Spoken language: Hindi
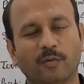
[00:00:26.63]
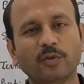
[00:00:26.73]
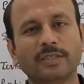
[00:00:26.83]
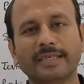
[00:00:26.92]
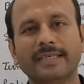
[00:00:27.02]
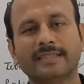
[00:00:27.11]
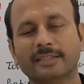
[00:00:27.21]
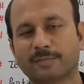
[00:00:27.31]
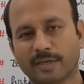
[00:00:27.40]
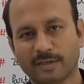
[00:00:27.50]
उस तरीके से
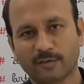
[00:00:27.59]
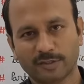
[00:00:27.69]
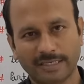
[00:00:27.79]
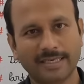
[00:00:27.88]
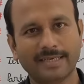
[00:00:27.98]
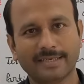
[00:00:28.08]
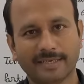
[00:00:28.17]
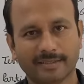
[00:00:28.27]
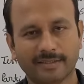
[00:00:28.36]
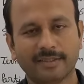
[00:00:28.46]
इस प्लान को सेल नहीं
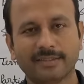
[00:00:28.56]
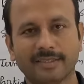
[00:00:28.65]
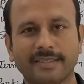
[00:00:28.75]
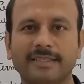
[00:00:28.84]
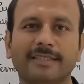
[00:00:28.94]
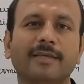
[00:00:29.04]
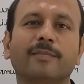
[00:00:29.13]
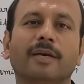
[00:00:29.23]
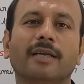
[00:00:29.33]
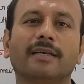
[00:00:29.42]
किया जाता जिस तरीके से ये
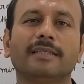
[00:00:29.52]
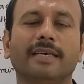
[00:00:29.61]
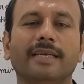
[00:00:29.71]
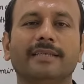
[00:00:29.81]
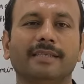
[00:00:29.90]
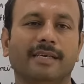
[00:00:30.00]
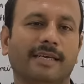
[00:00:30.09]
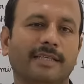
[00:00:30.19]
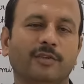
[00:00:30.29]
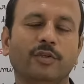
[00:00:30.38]
प्लान डिज़ाइन किया
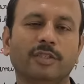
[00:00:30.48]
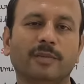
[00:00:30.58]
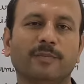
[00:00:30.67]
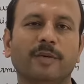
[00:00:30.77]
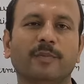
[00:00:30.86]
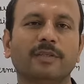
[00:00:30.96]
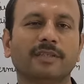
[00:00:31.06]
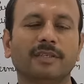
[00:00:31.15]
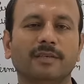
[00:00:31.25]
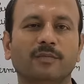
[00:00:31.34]
गया जो इसका
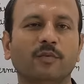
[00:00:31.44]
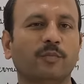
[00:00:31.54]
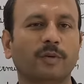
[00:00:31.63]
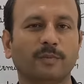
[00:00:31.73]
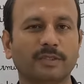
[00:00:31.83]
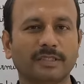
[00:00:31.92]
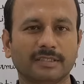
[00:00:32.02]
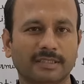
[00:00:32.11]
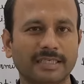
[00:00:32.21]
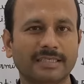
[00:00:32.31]
पर्पज़ है वो पर्पज़
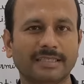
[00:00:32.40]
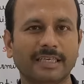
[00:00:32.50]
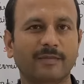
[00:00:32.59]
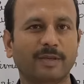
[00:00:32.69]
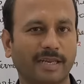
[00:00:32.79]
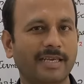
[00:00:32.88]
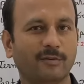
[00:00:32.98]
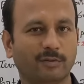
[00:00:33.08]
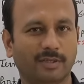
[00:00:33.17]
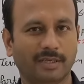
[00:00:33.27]
इसकी सेल में
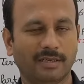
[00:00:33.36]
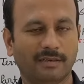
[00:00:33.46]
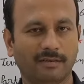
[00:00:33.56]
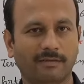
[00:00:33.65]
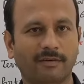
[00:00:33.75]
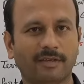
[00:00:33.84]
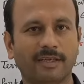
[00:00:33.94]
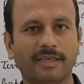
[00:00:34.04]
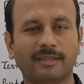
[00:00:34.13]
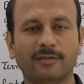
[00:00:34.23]
नहीं होता है और
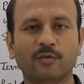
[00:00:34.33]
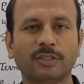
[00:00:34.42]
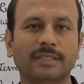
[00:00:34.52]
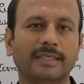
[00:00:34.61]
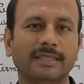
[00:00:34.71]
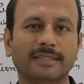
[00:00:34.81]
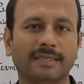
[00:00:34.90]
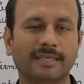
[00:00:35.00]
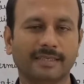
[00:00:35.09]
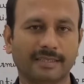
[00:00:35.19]
ये दूसरे तरीके से
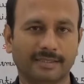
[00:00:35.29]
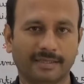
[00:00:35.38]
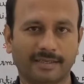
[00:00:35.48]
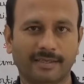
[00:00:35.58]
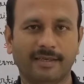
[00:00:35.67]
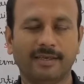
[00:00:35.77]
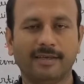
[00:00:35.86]
सेल किया जाता है